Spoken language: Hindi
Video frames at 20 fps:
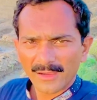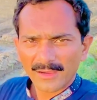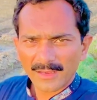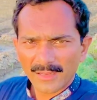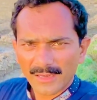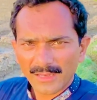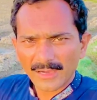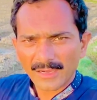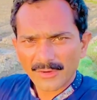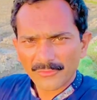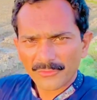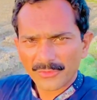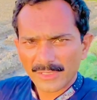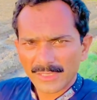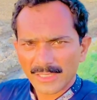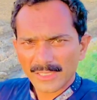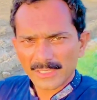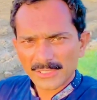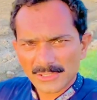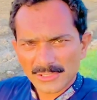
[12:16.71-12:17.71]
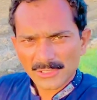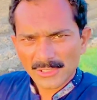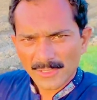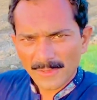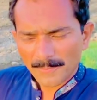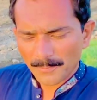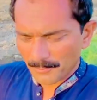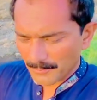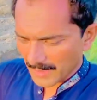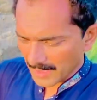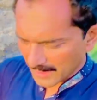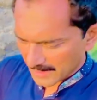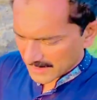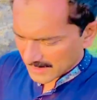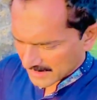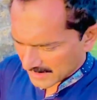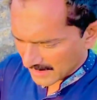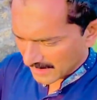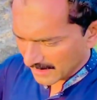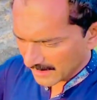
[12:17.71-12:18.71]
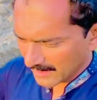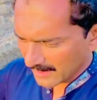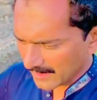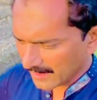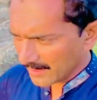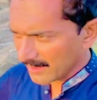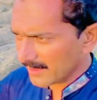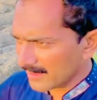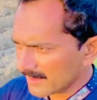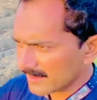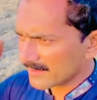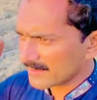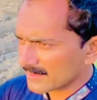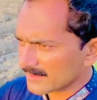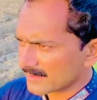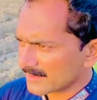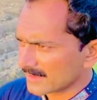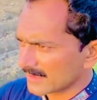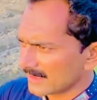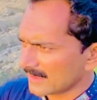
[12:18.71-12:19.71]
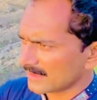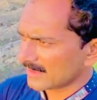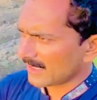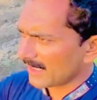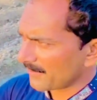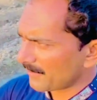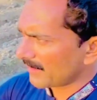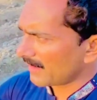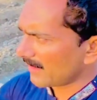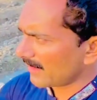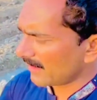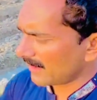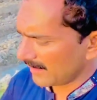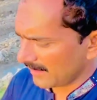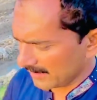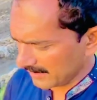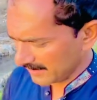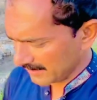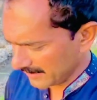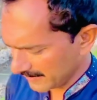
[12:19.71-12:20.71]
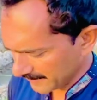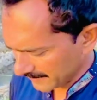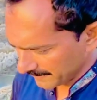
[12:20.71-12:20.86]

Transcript: अल्लाह हाफिज़ पाकिस्तान जिंदाबाद